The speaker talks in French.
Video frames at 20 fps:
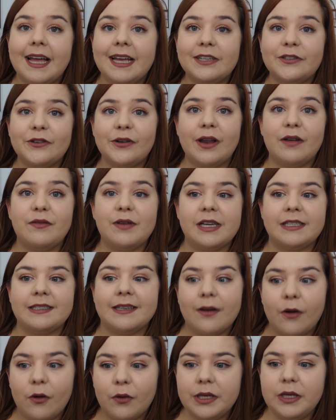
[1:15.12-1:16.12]
Et je l'avais
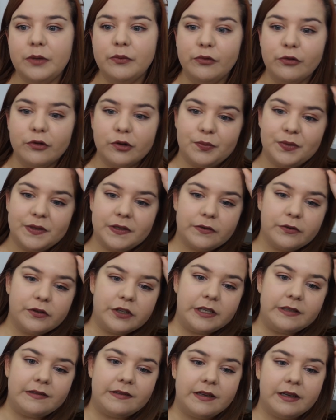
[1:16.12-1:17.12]
acheté en e-book puisque
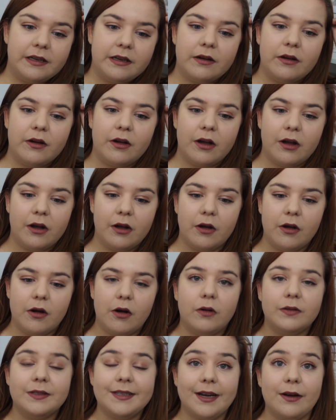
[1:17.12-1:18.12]
j'étais euh,
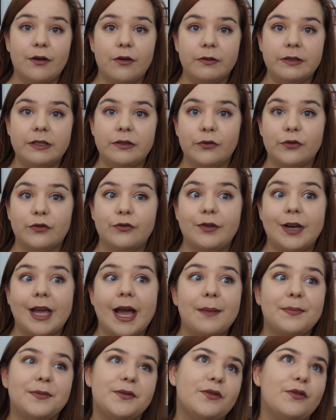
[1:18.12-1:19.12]
en Irlande, donc je
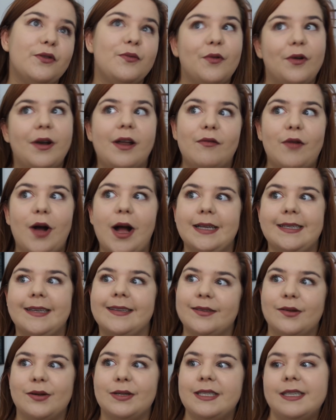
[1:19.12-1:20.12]
voulais absolument l'avoir à
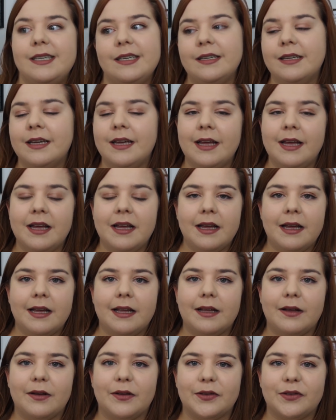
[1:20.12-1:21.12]
sa sortie.
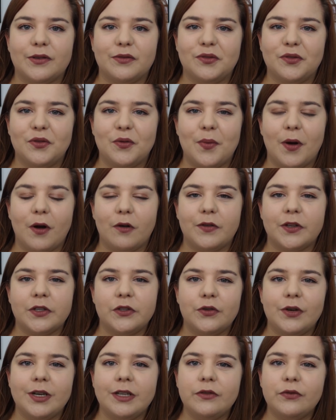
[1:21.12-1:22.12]
Euh, sauf que bah en fait
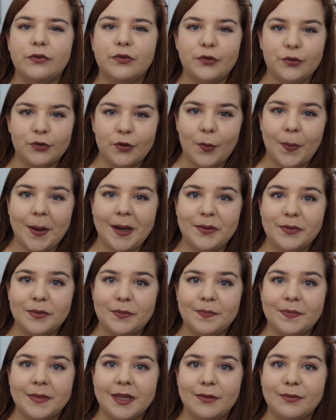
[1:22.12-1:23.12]
je l'ai toujours pas lu
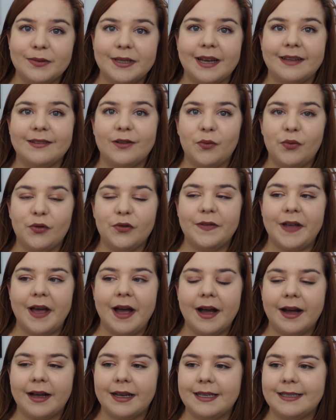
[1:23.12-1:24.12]
et on est un an plus
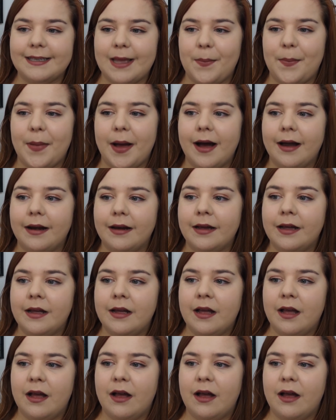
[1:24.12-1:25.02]
tard et ça parle